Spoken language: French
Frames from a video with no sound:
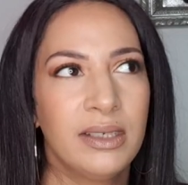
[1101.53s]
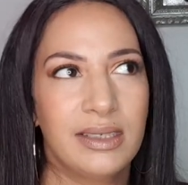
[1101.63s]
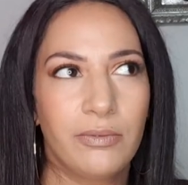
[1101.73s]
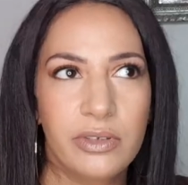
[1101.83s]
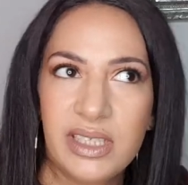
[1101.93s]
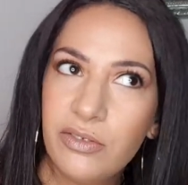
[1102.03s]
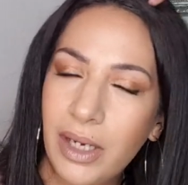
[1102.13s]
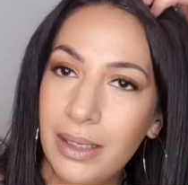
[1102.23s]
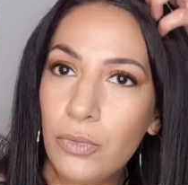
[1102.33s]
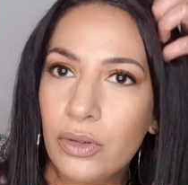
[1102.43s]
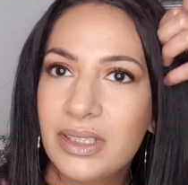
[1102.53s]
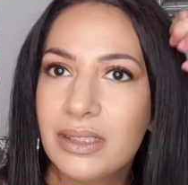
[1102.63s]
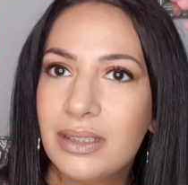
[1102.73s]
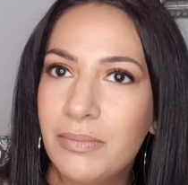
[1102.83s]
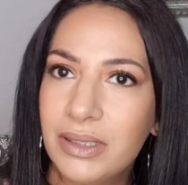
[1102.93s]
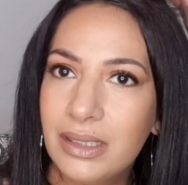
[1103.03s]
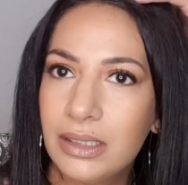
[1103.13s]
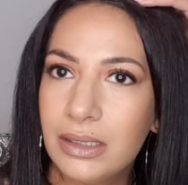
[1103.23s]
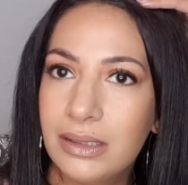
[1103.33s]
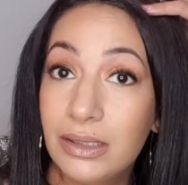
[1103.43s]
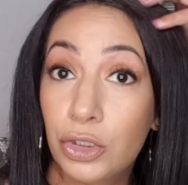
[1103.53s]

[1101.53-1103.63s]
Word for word: Ça me faisait vraiment des,